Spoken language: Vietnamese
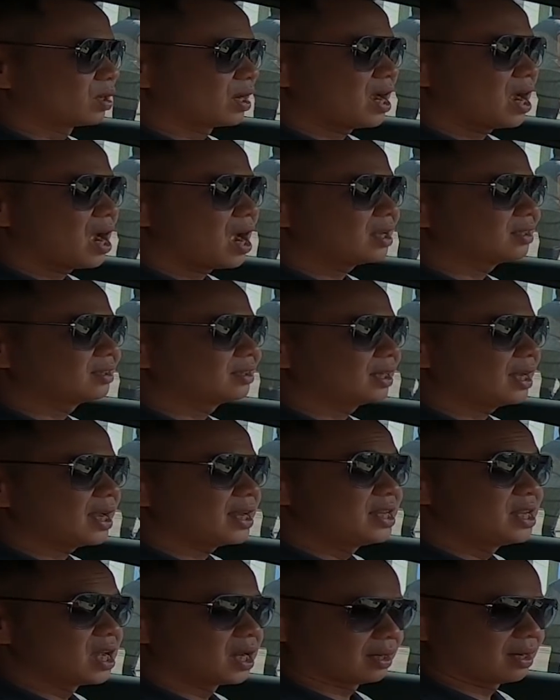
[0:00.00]
cái hãng xe
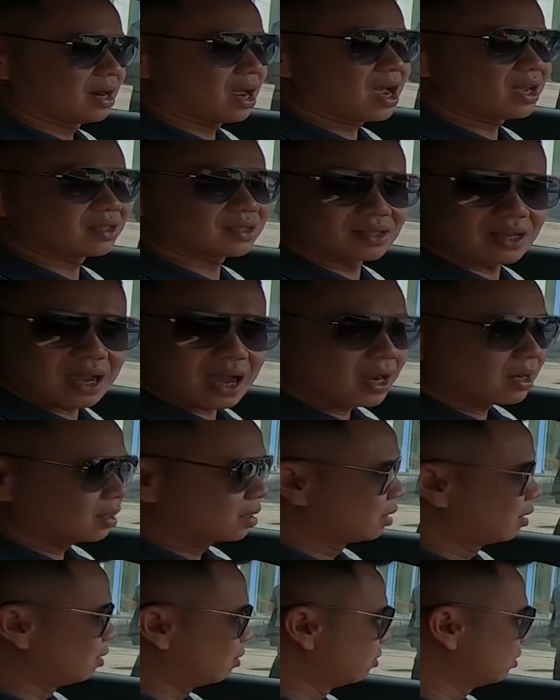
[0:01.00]
Nhật hạng sang
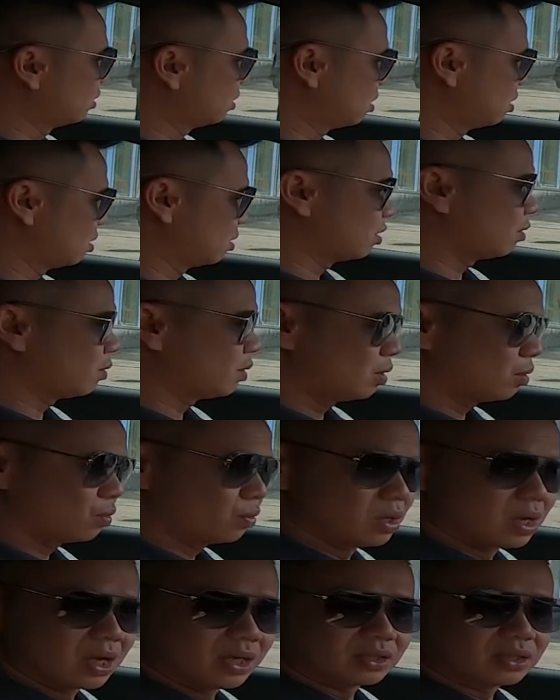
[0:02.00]
kiểu như ở châu Âu.
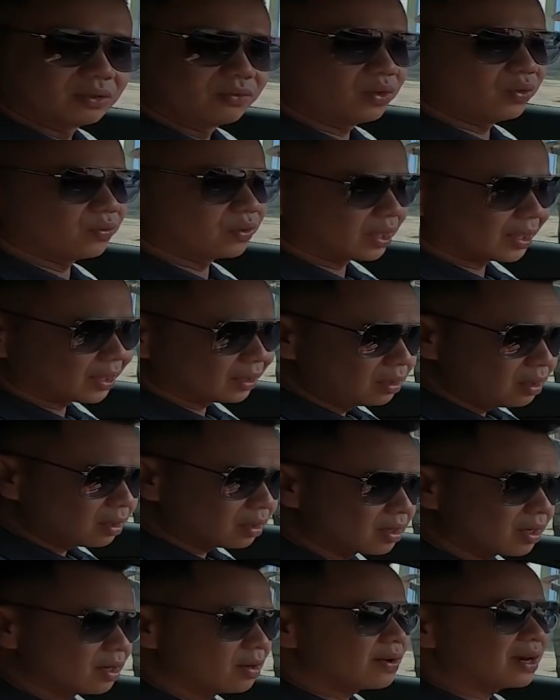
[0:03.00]
Chính vì vậy cái
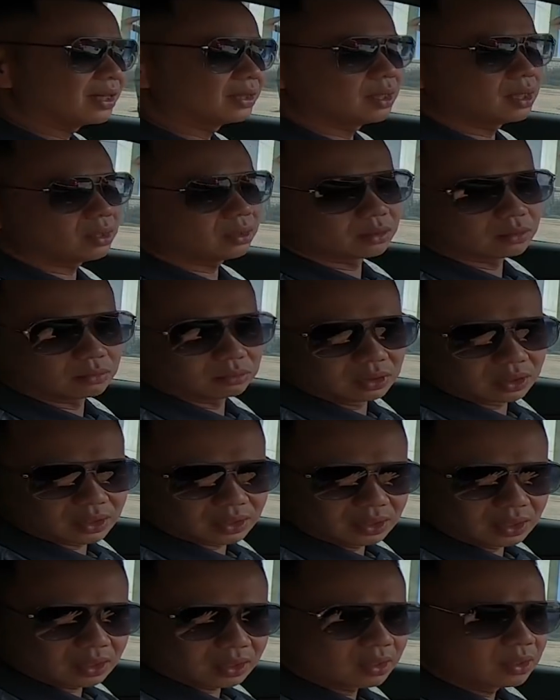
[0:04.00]
thiết kế ngoại thất cũng như
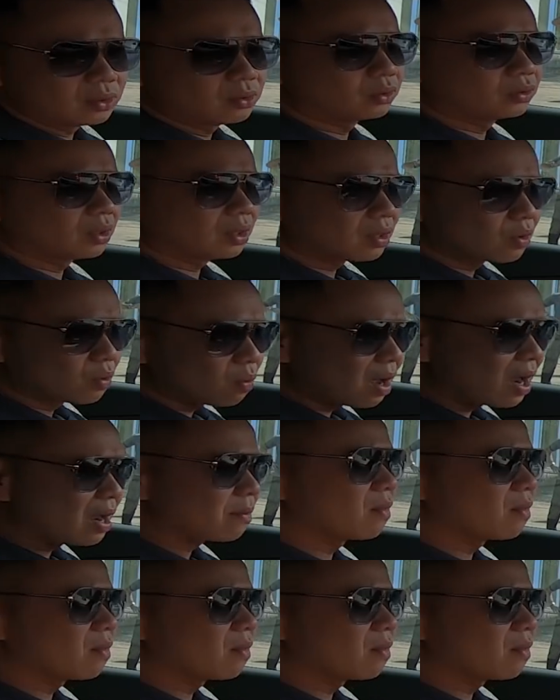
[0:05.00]
cái thiết kế nội thất loại